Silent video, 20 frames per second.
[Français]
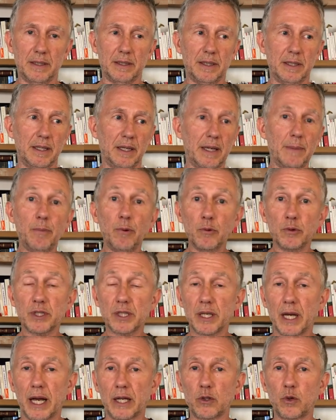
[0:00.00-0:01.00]
des
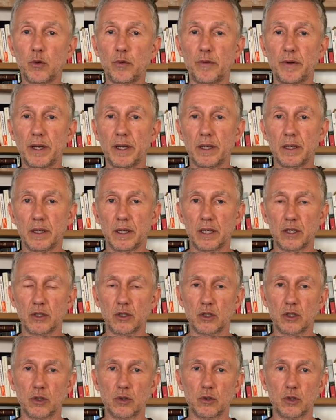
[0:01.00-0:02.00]
réponses à trouver à
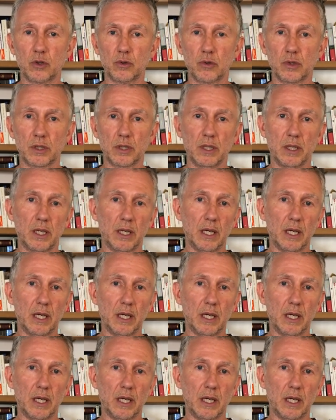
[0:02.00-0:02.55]
ce genre de choses.